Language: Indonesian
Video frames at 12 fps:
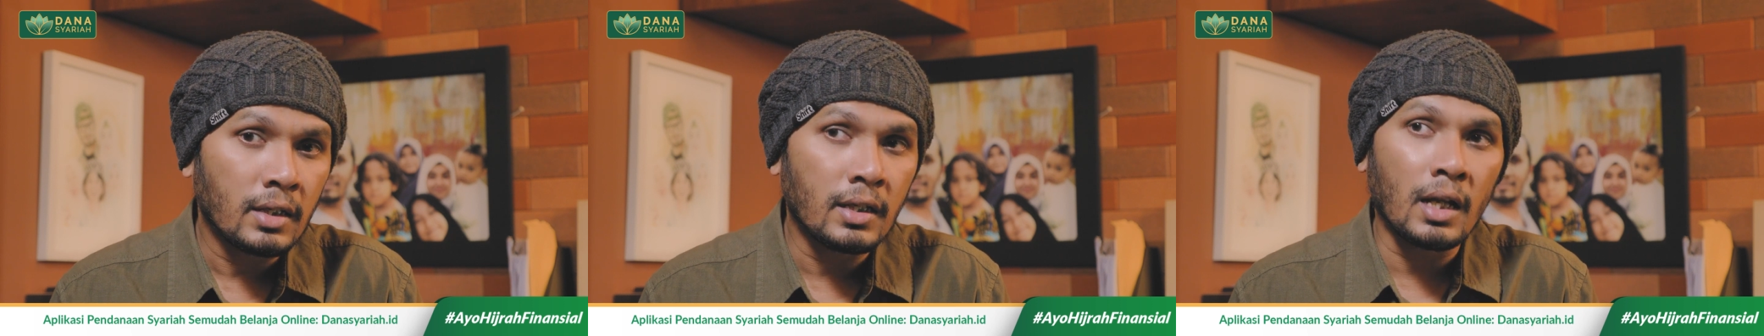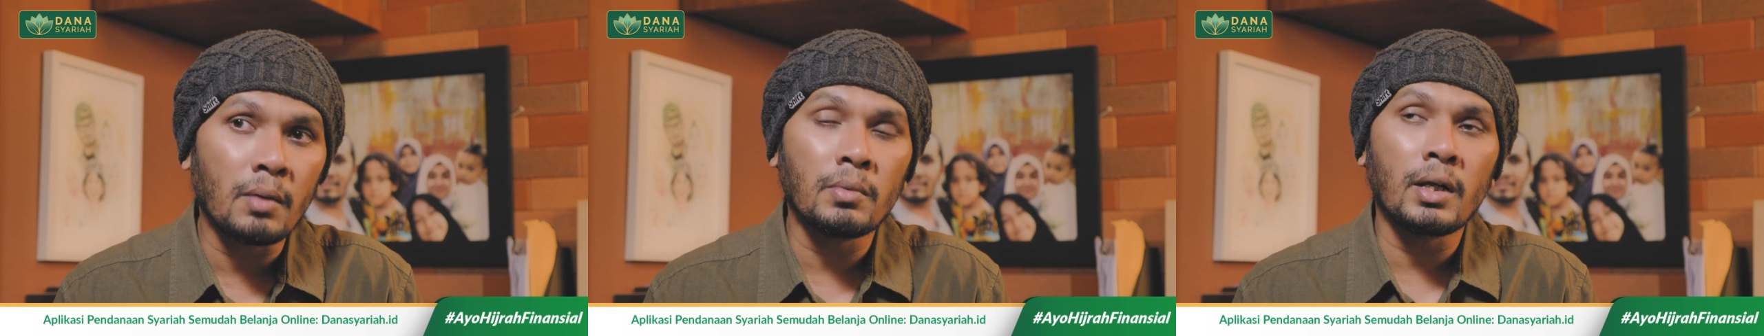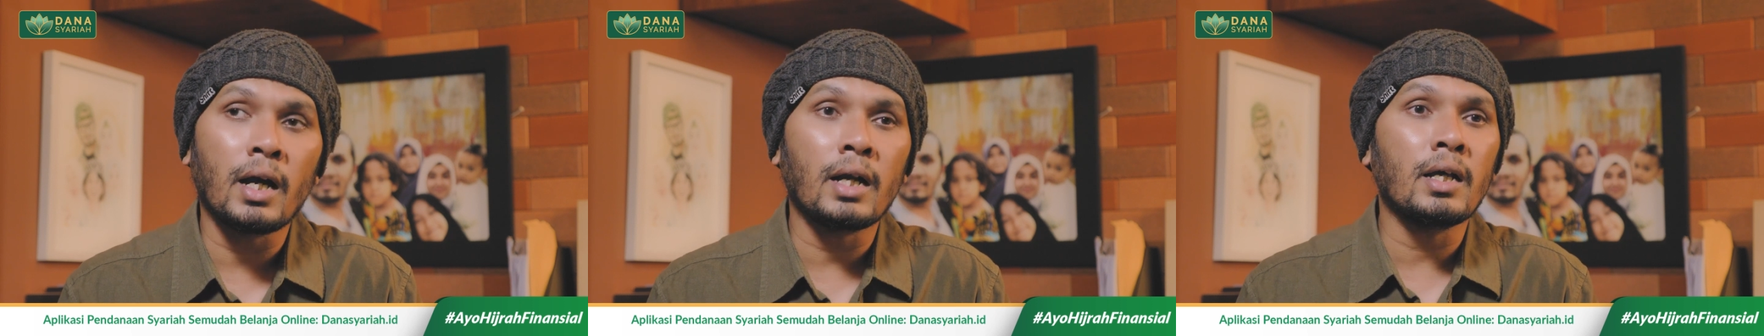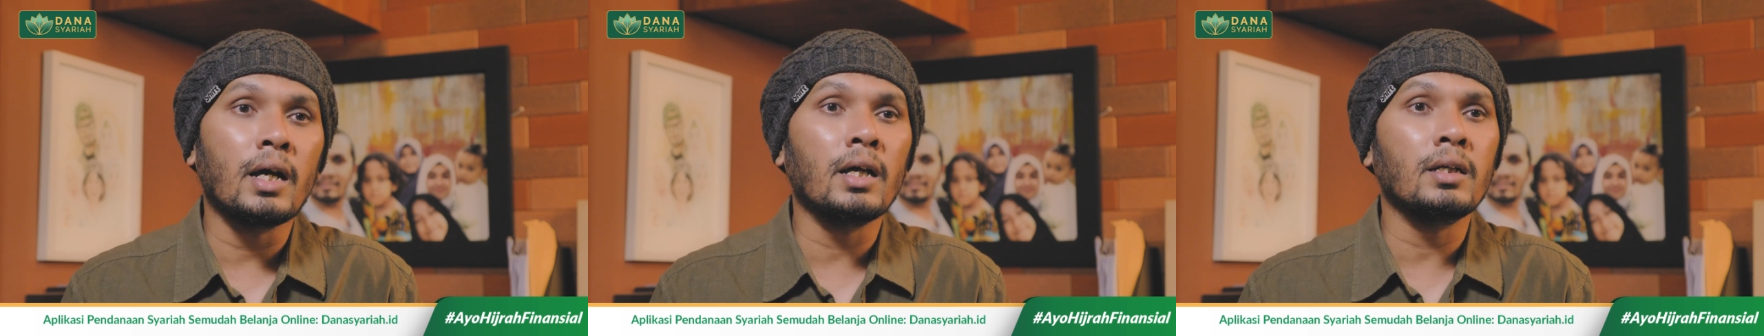dalam
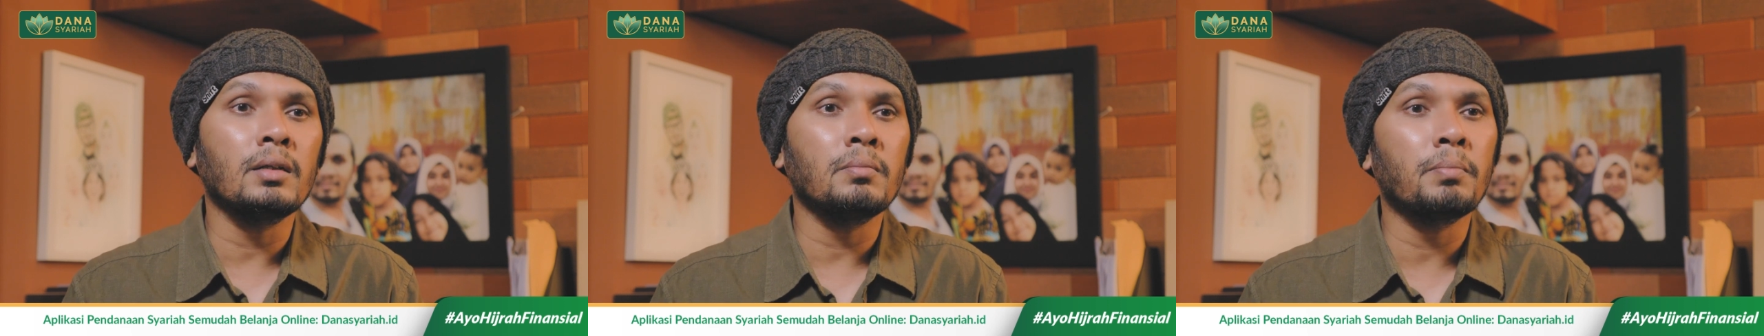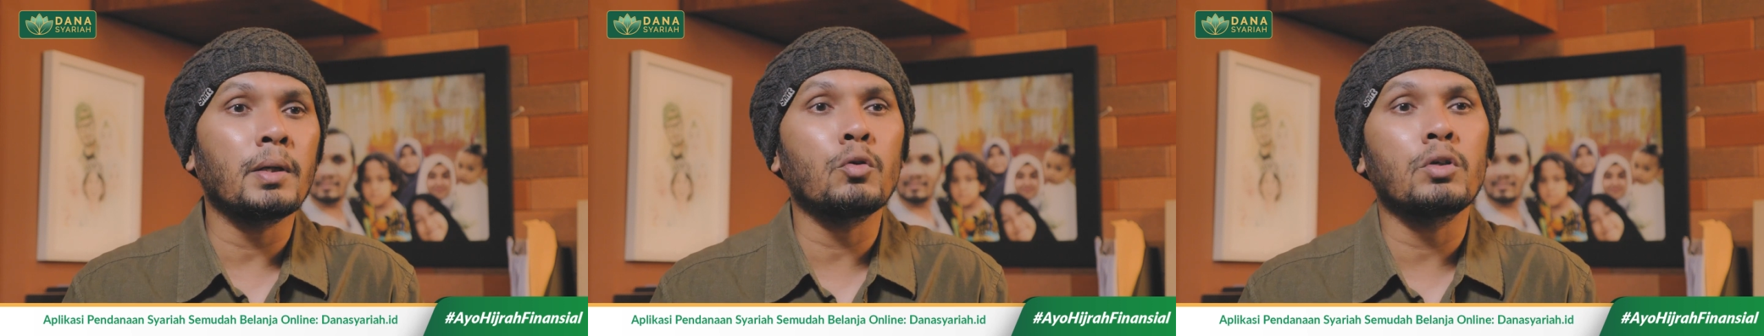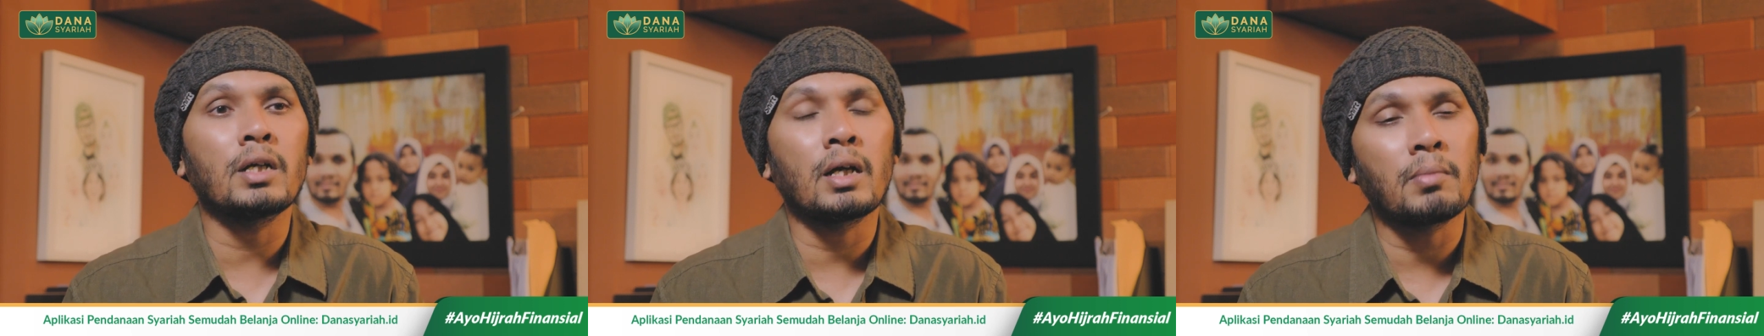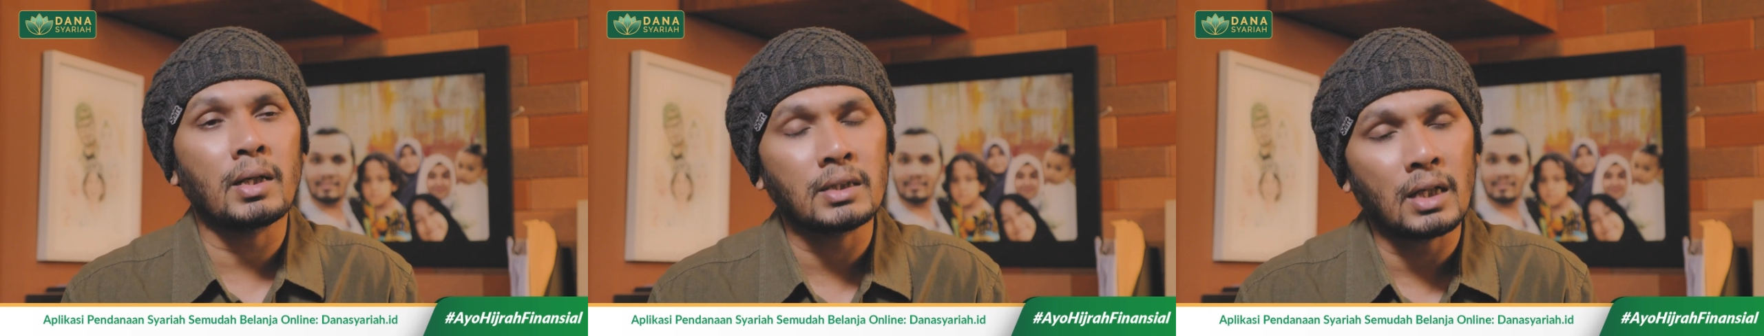keadaan penuh
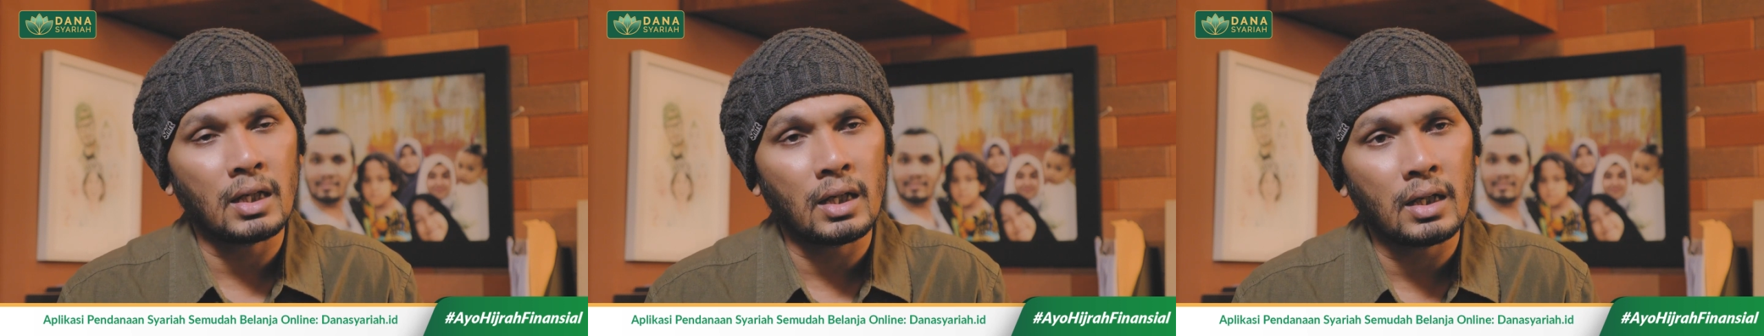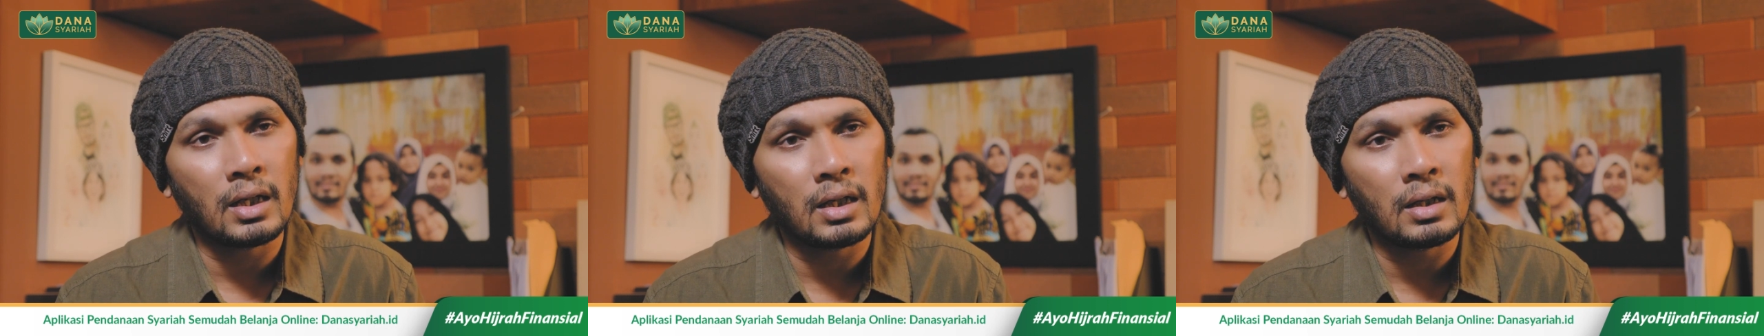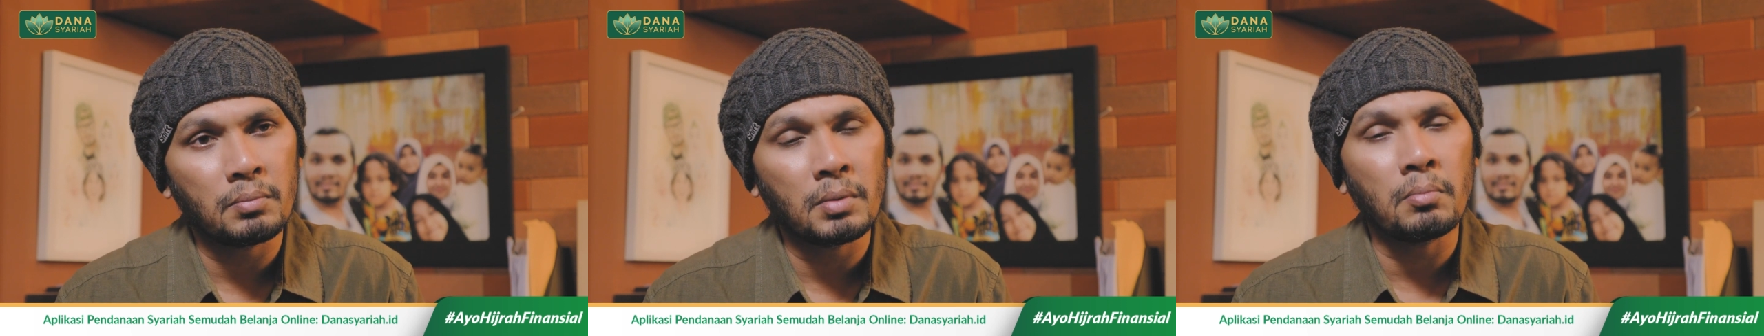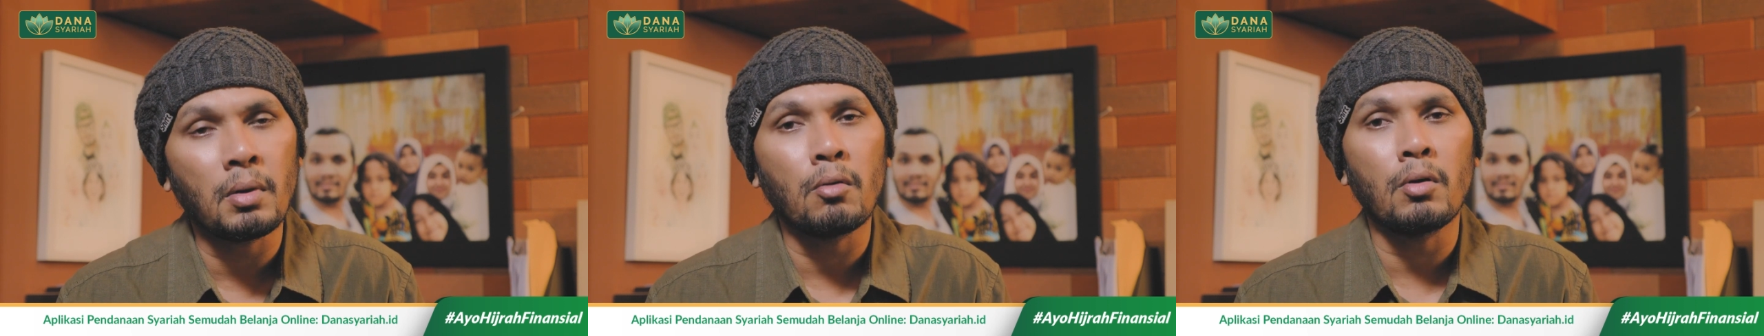dengan masalah,
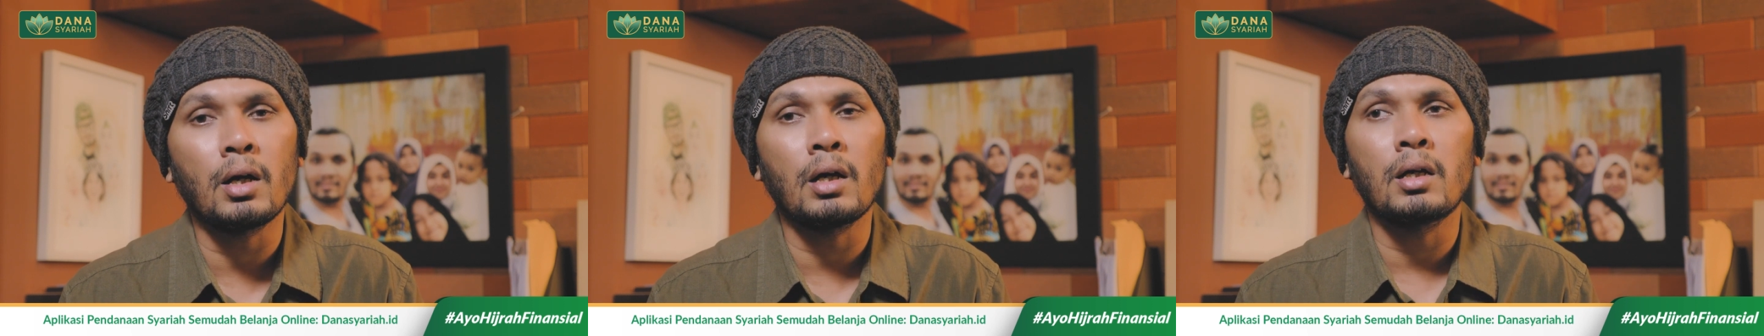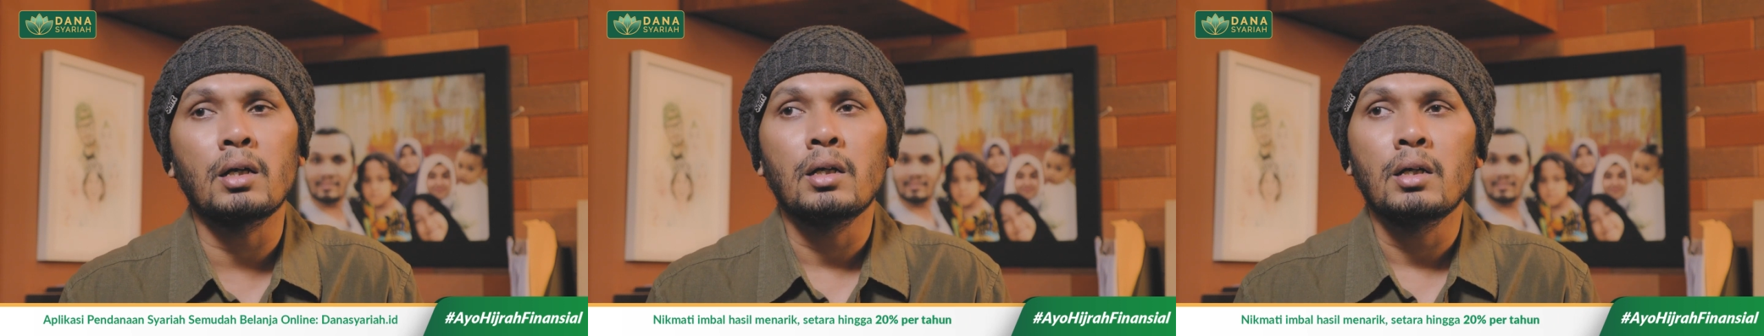membawa